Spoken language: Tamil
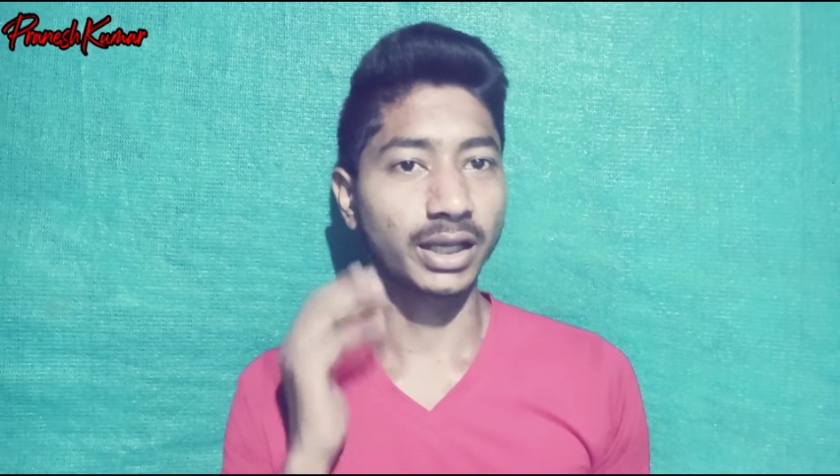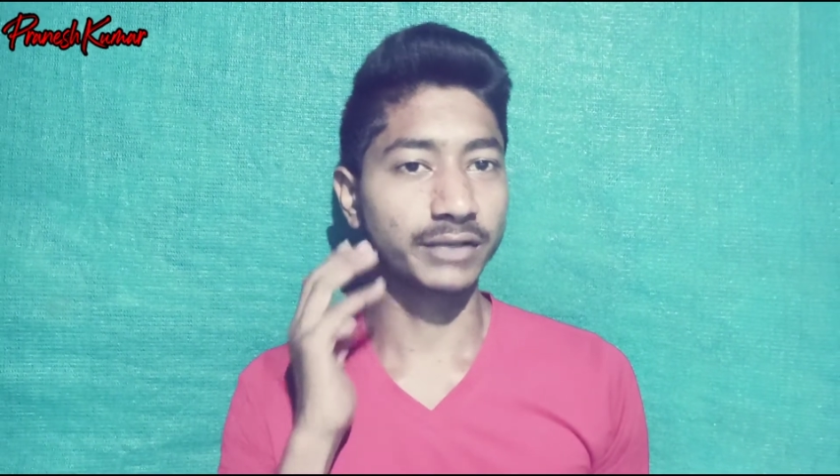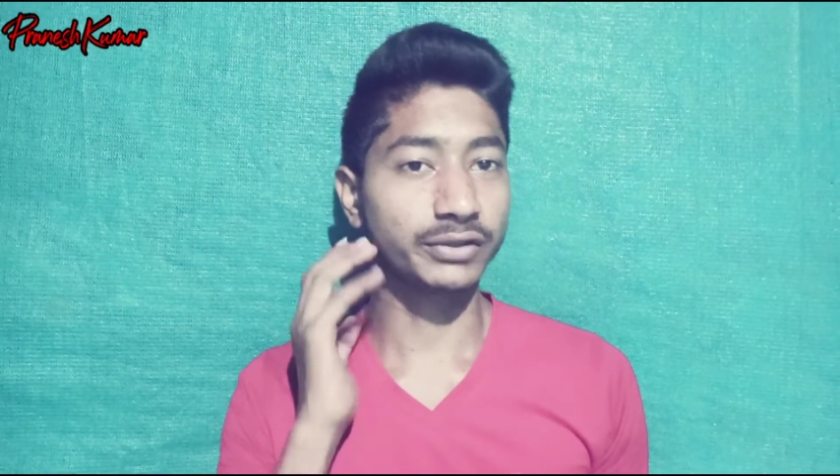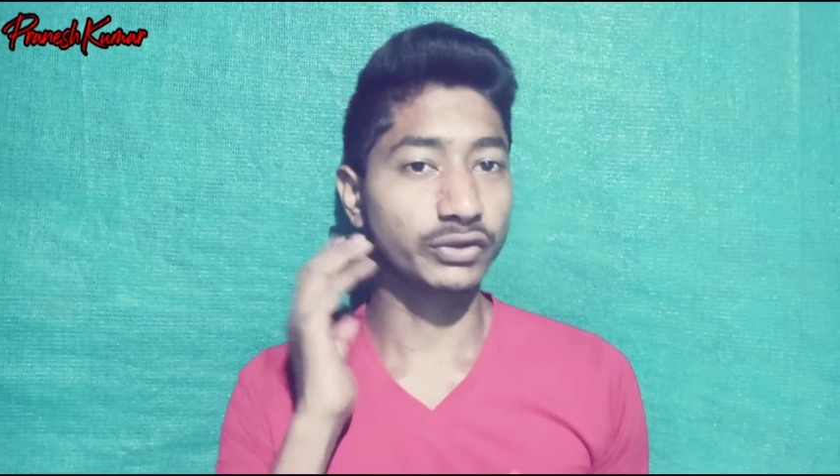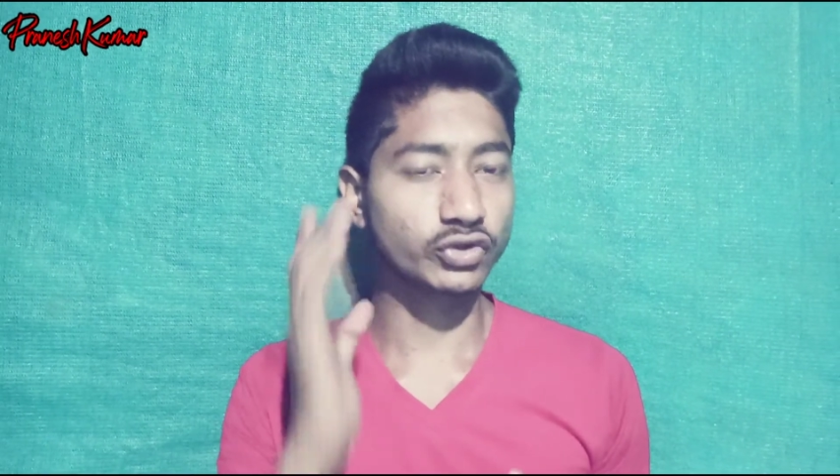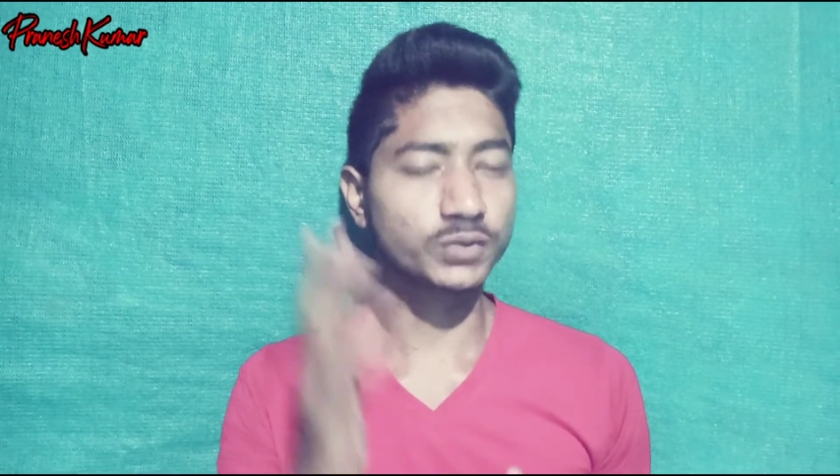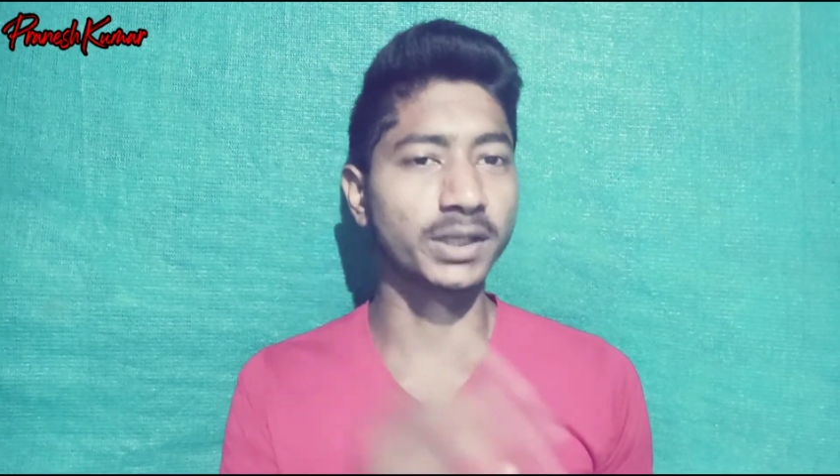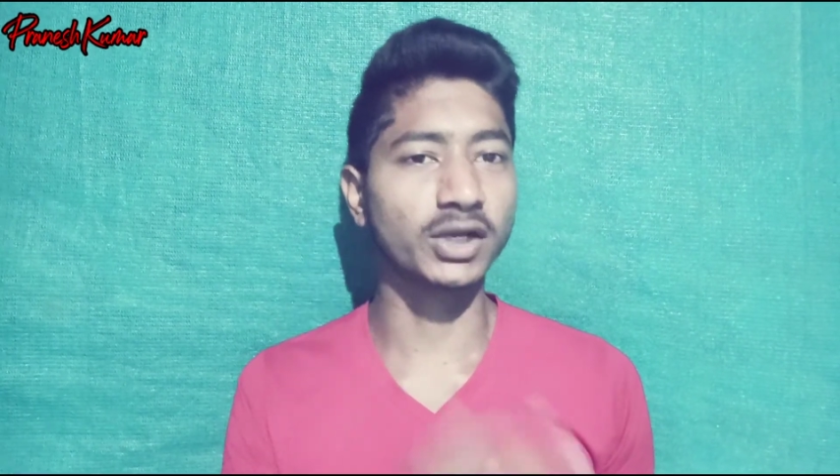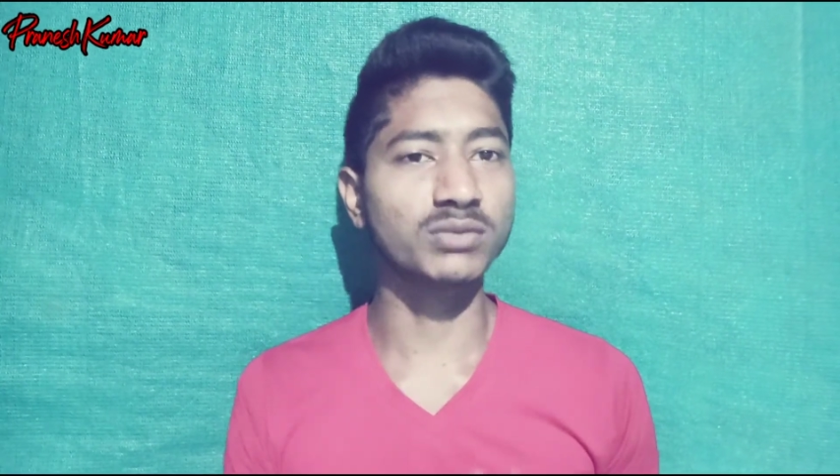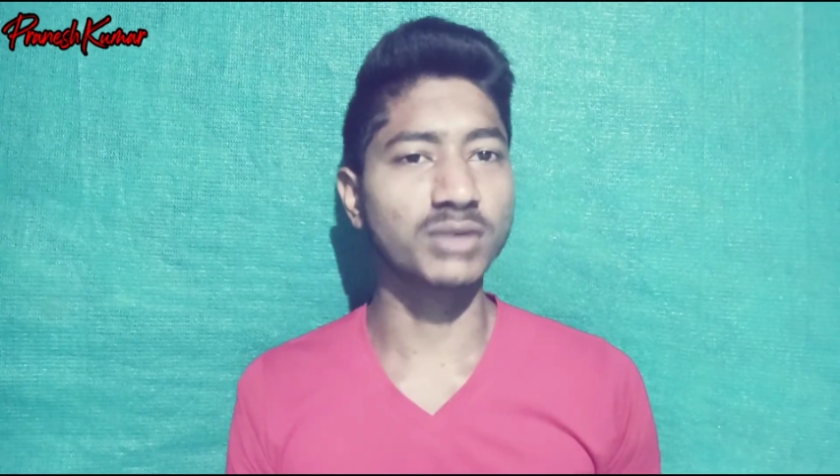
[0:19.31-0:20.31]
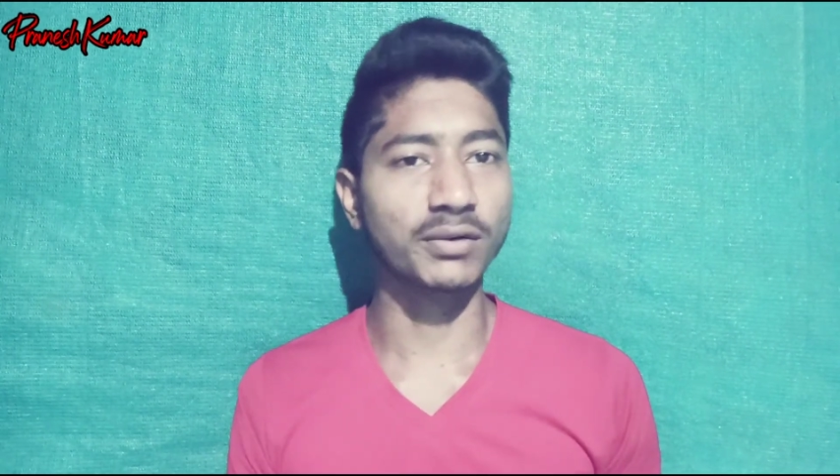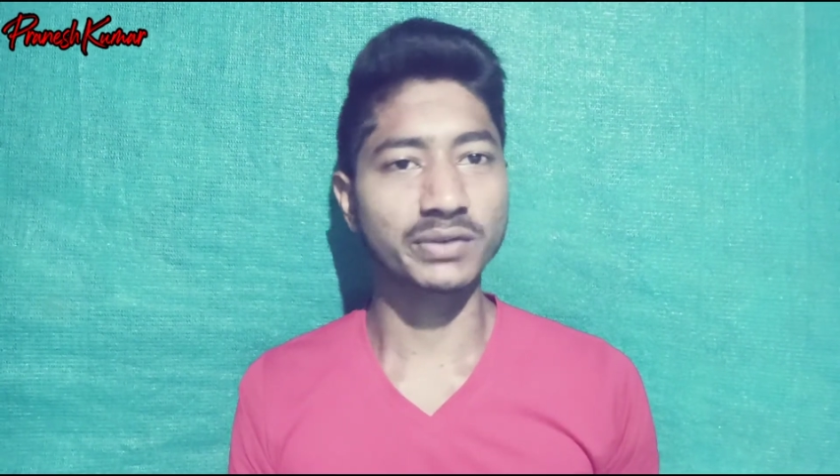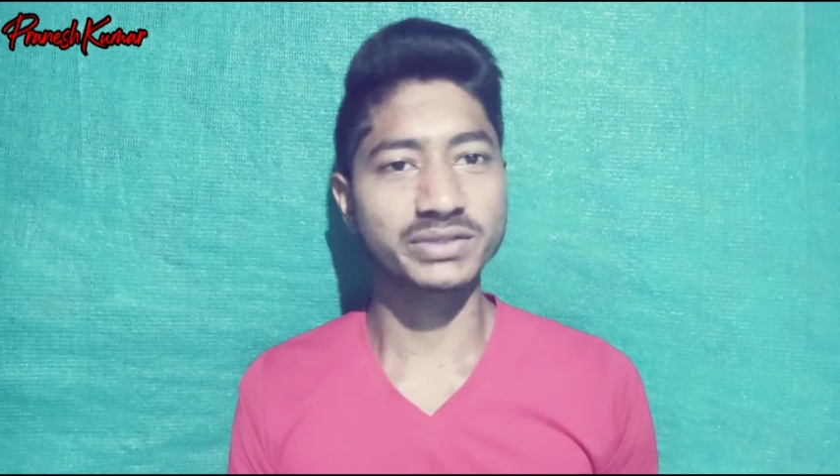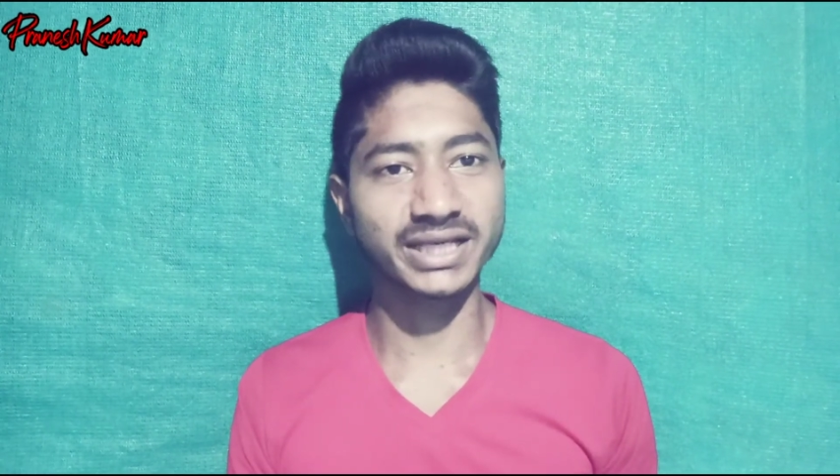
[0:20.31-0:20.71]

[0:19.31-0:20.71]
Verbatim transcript: அதாவது யூஸ் பண்ணாலும் அவ்வளோ